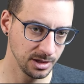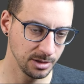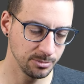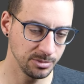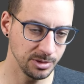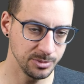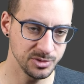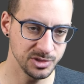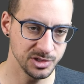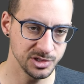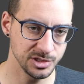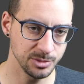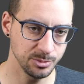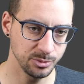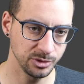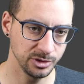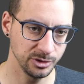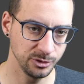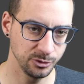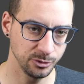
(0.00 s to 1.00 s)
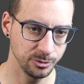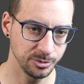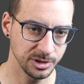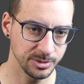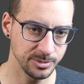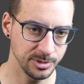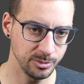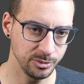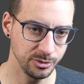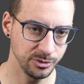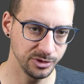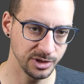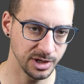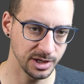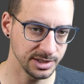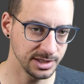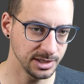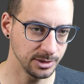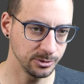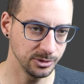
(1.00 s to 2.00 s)
Même si c'est pour les supprimer plus tard,
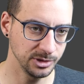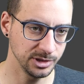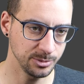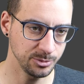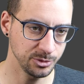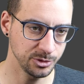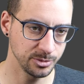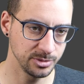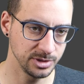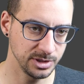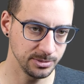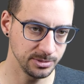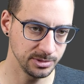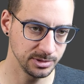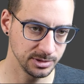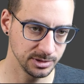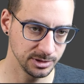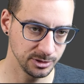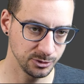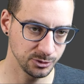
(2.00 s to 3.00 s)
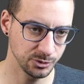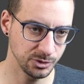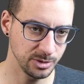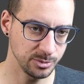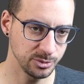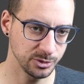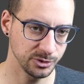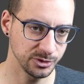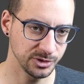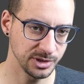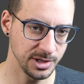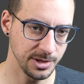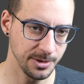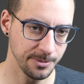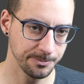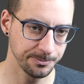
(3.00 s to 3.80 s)
il n'y a aucun problème. Ils sont là pour ça.